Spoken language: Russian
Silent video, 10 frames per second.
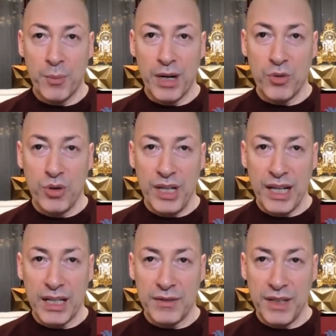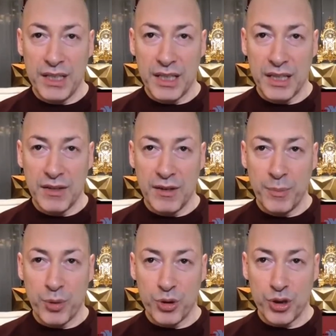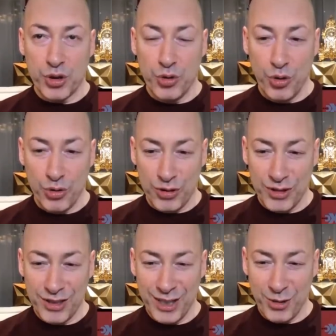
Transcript: Могу ли я ответить на вопрос, кто он,